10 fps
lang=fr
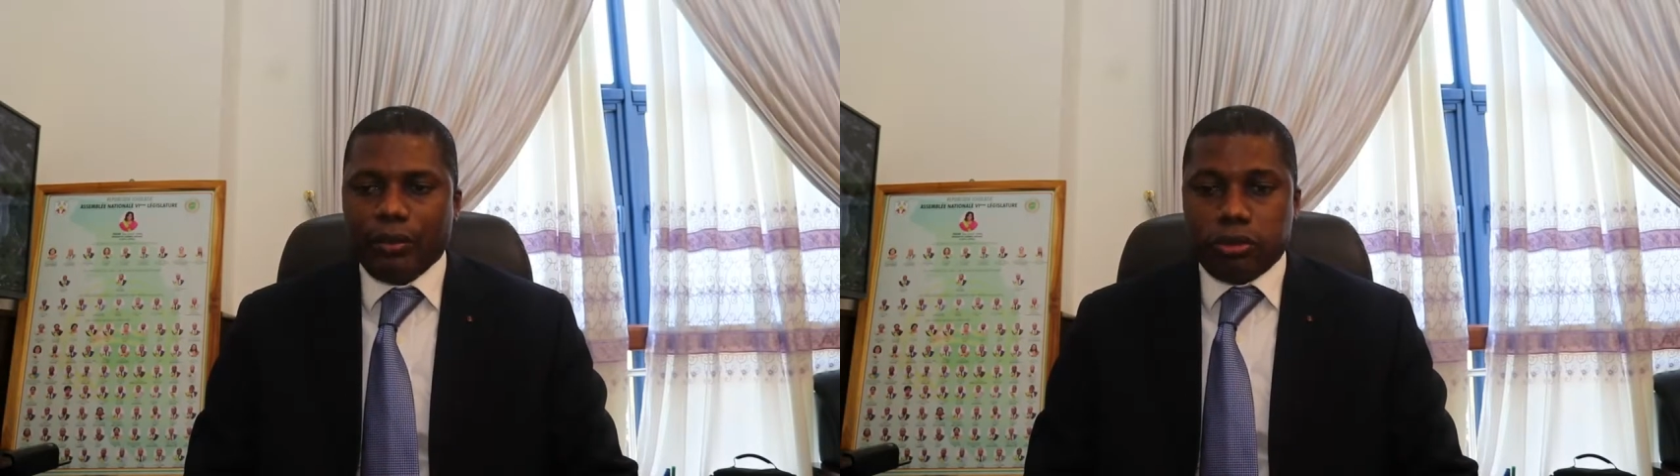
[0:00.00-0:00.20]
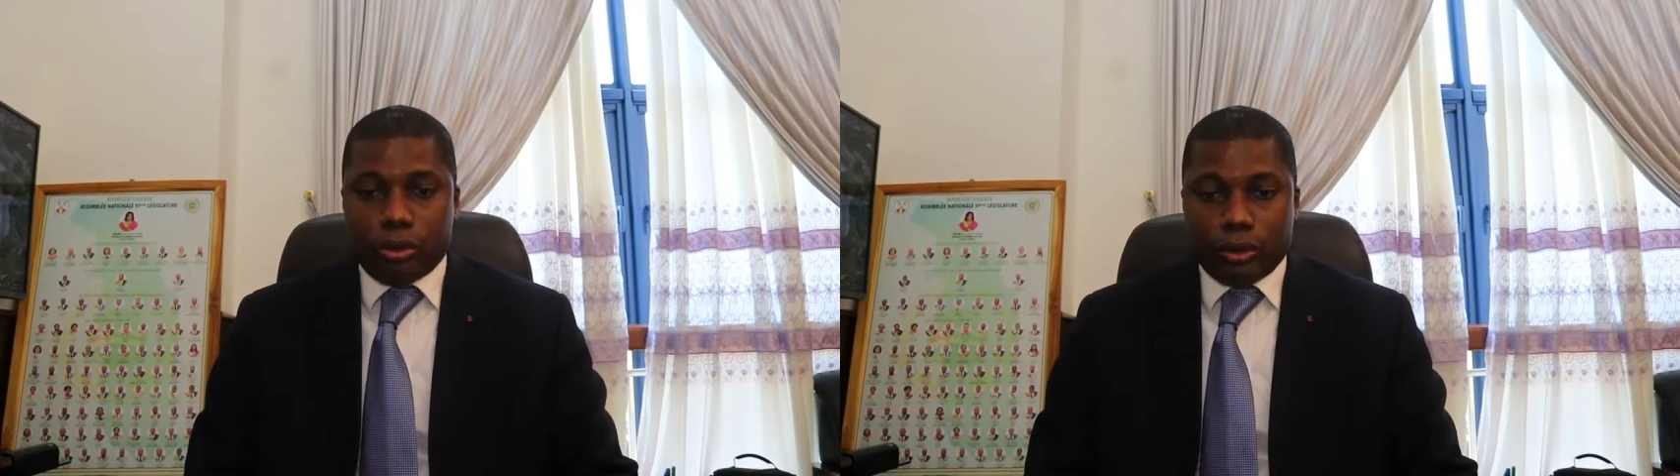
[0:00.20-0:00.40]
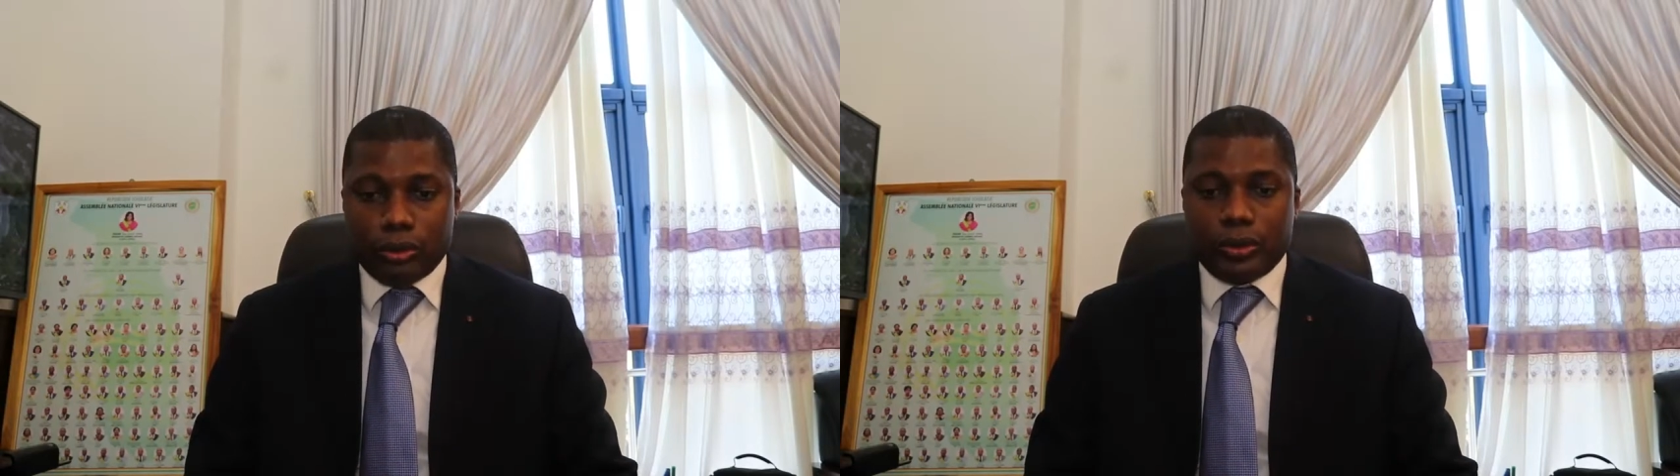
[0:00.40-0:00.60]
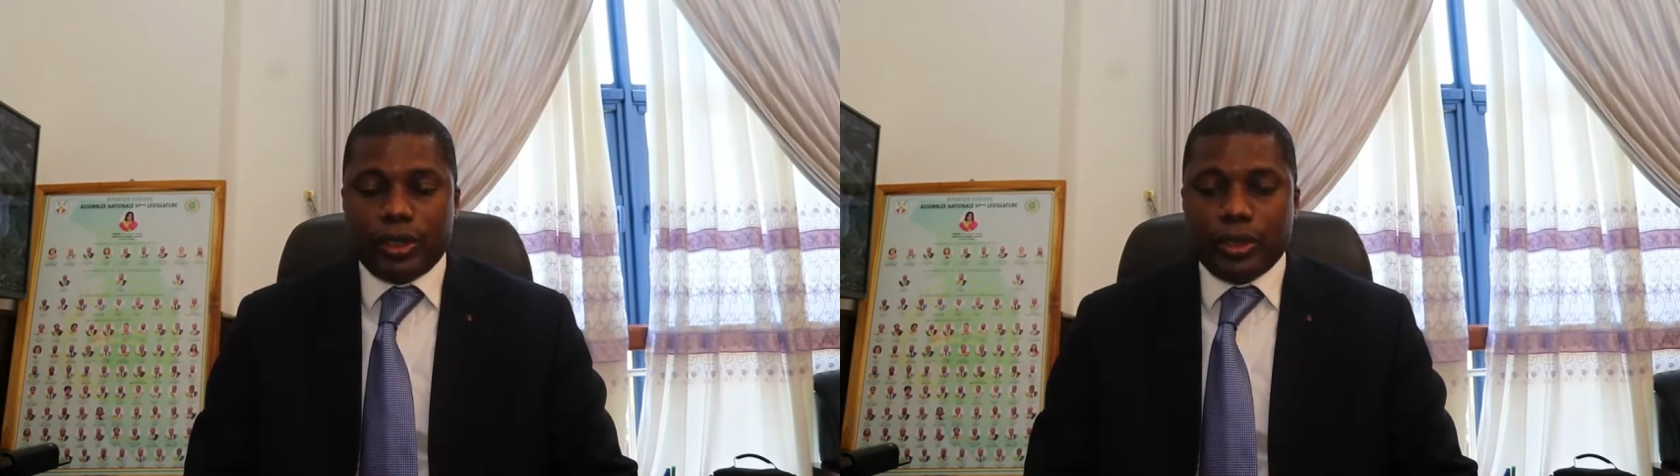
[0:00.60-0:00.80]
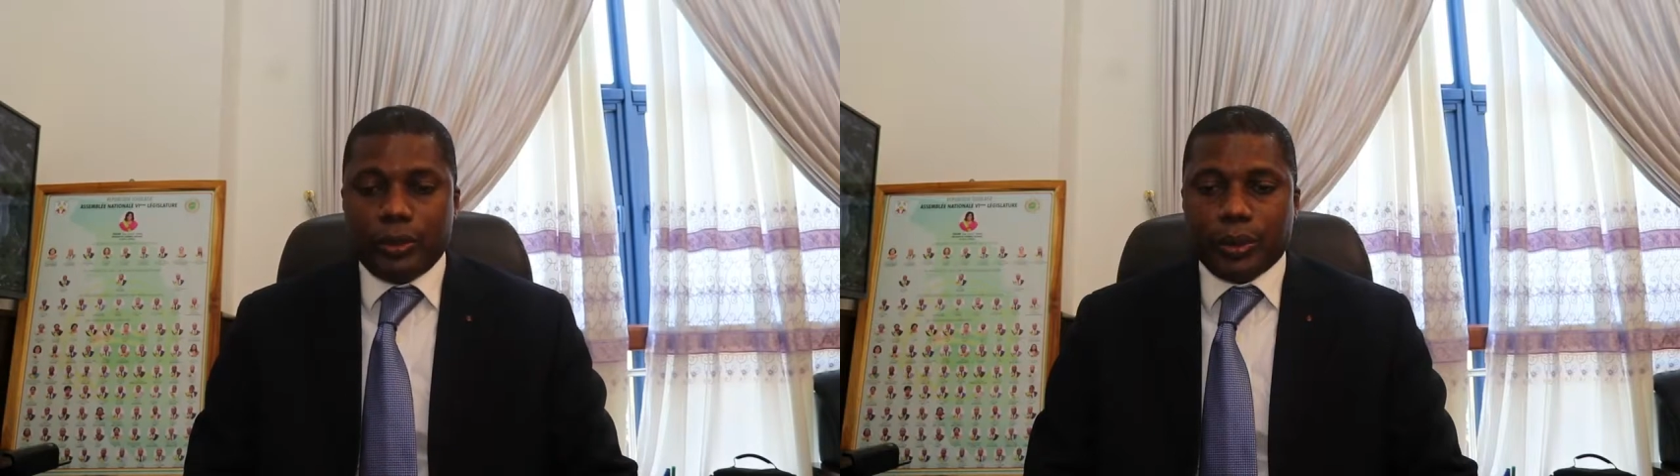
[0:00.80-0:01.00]
pour
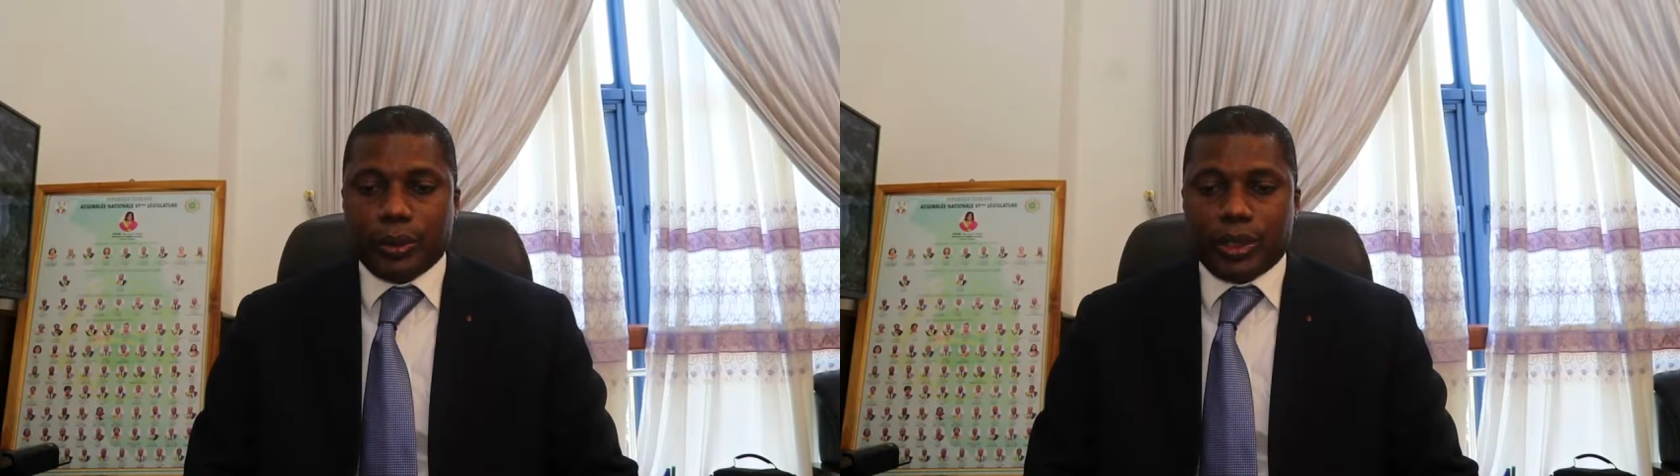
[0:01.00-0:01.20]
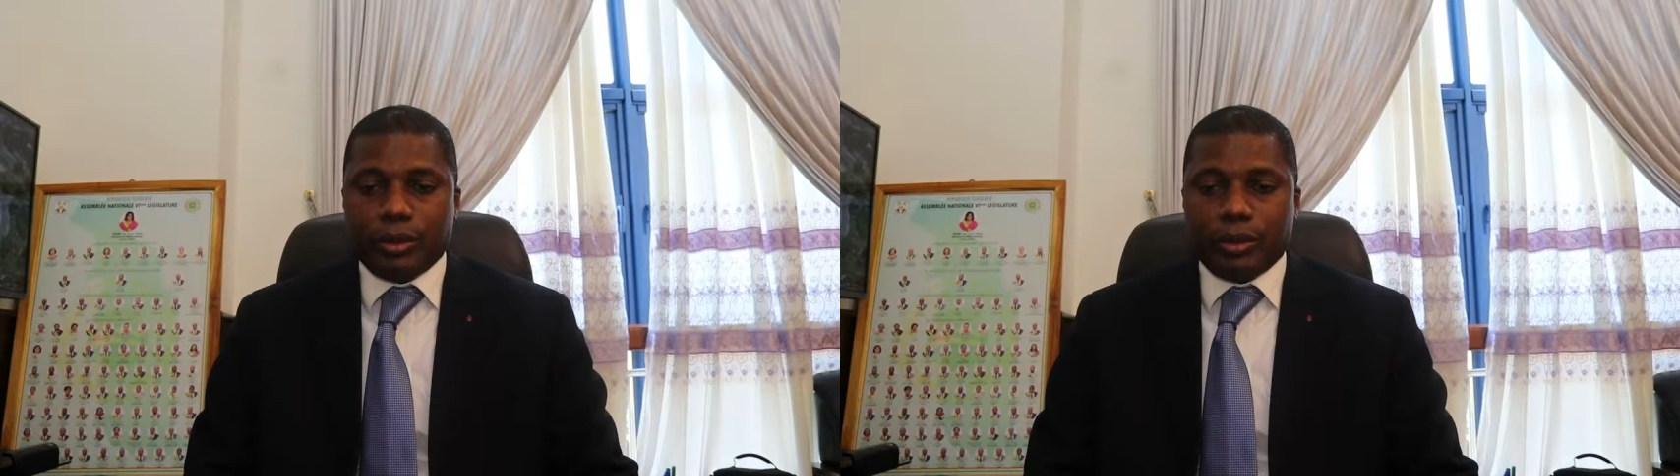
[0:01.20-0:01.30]
renouveler le bureau qui